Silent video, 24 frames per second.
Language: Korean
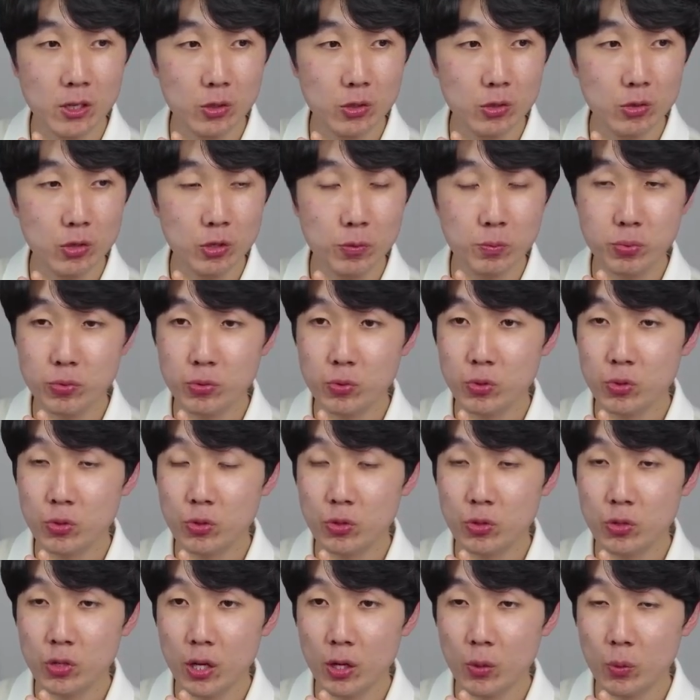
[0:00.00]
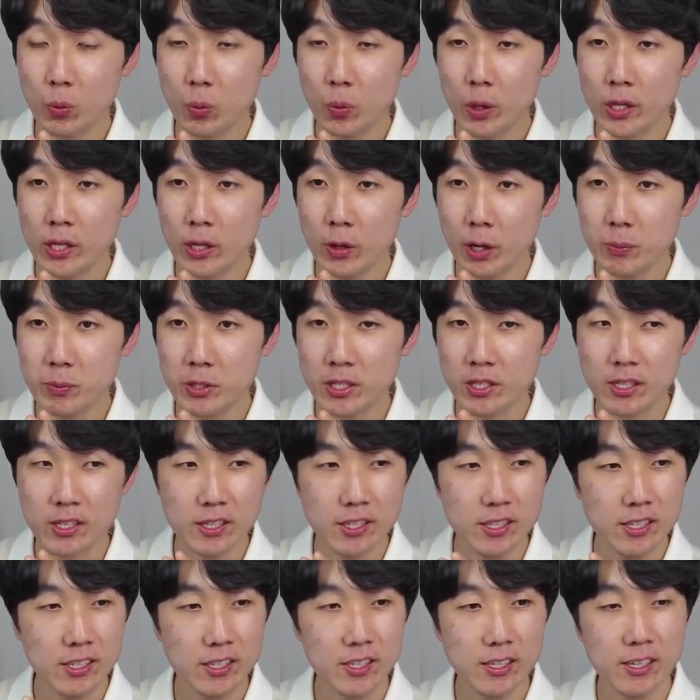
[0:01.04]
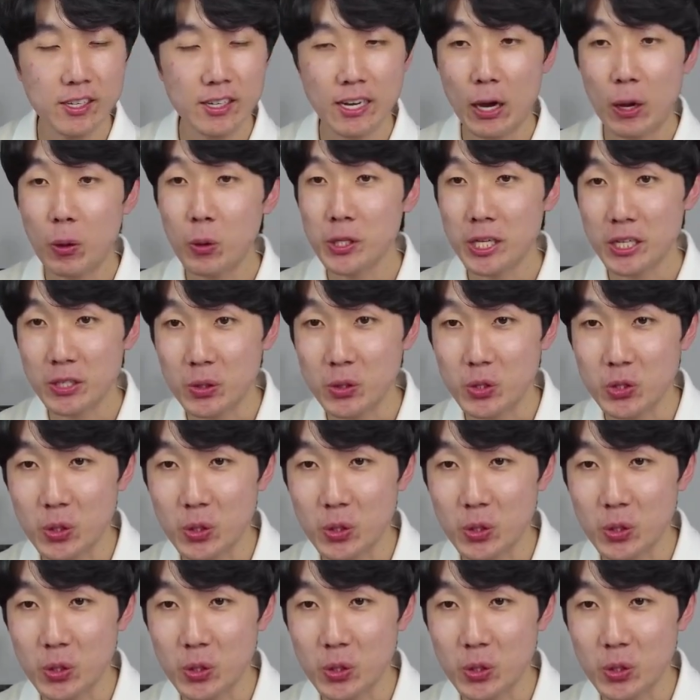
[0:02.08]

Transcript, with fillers: 스위프트가 왜 나와 갑자기? 라고 되는 거죠.